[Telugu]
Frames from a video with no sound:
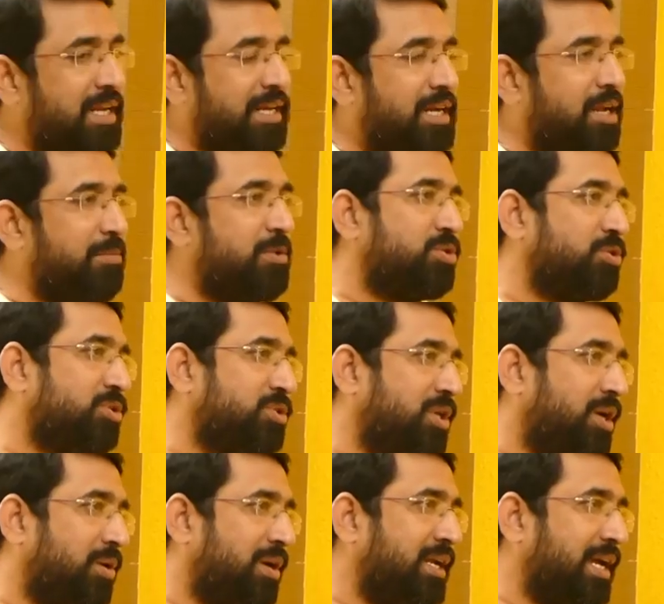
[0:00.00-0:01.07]
ఎట్లా మీరు
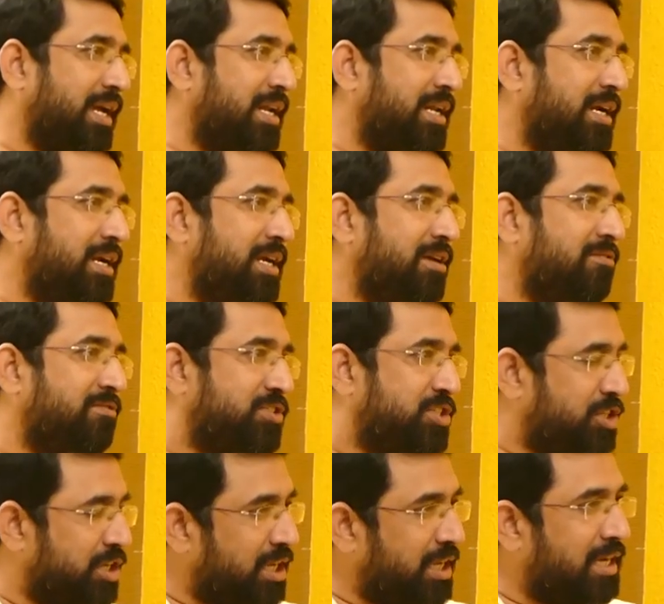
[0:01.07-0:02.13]
చూస్తారు అంటే ఐఎన్ఎల్డి
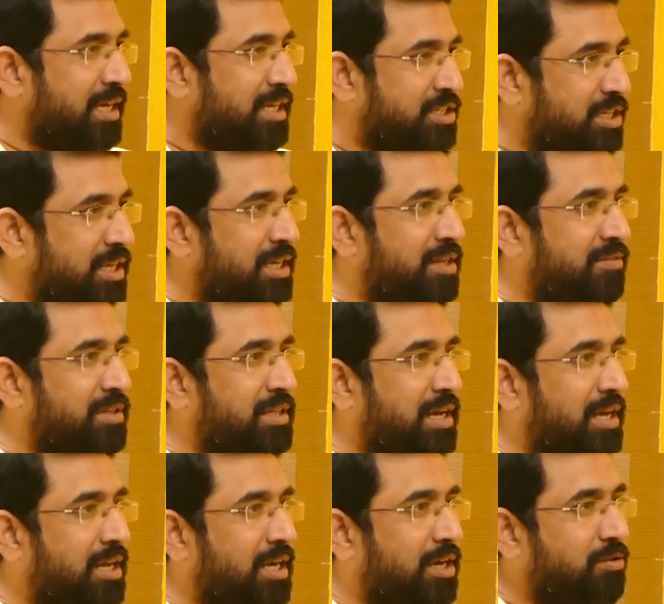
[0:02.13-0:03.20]
చీలిక జరిగిన
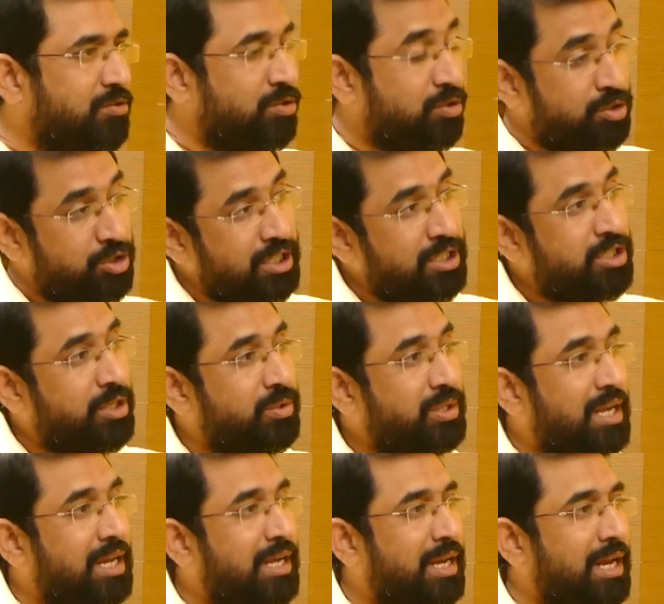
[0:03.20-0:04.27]
విధానం కావచ్చు దుష్యంత్
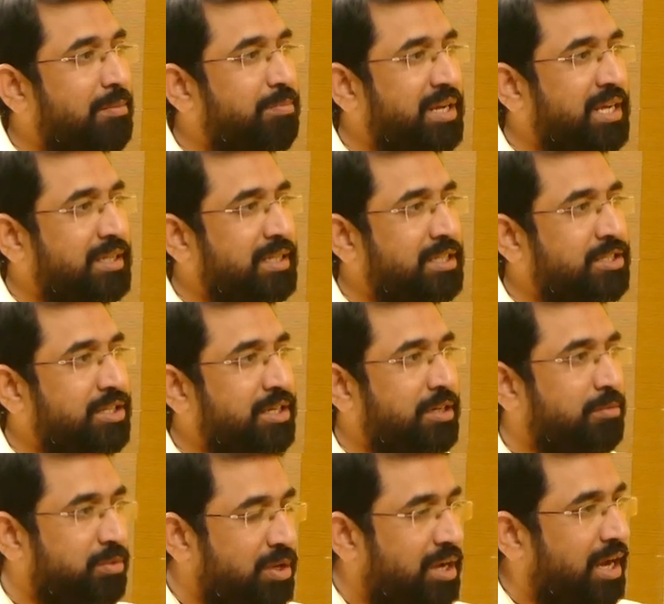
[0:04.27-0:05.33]
చౌతాలా ఎలా ప్రయత్నం
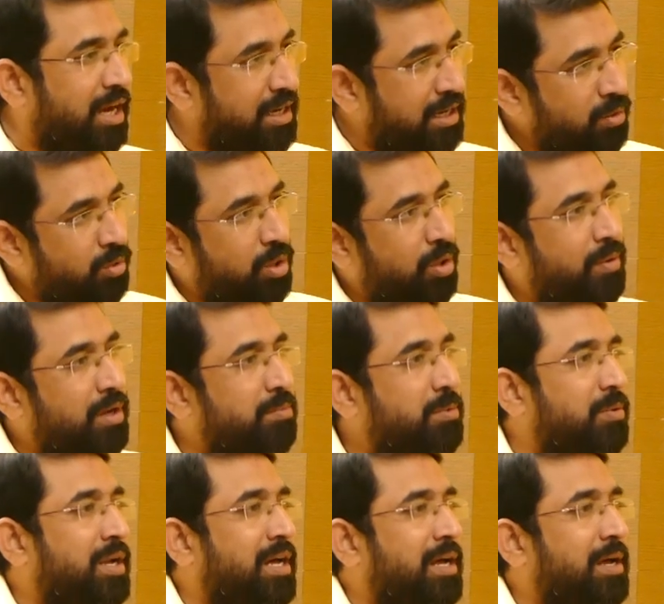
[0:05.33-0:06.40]
చేయడము అండ్ ఇంకోవైపు
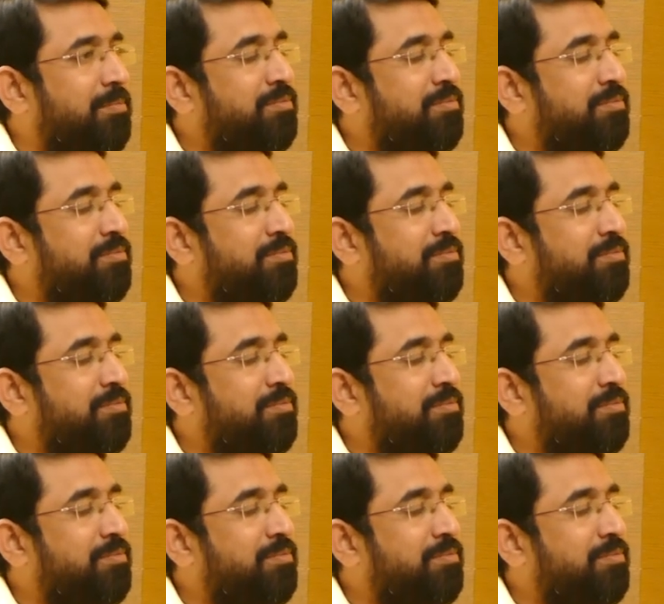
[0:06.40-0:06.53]
ఉన్న